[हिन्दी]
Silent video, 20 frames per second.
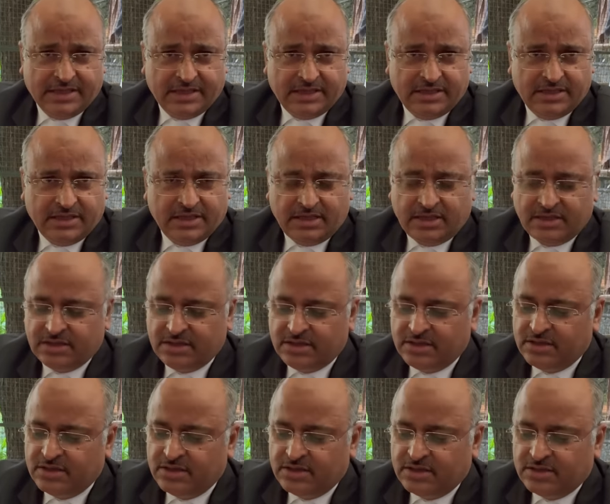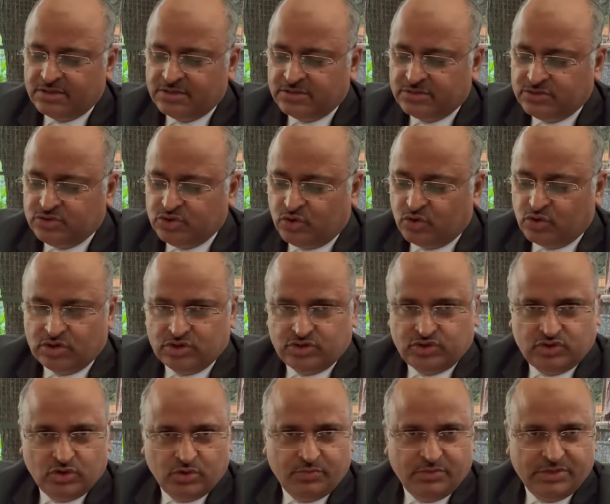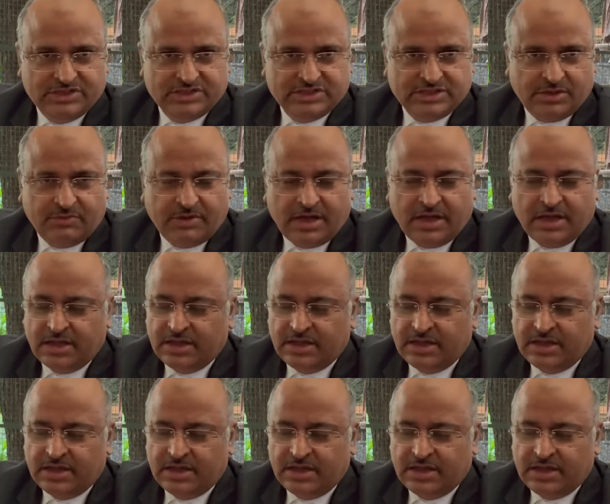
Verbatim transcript: गई हैं जो कि जूबी शवा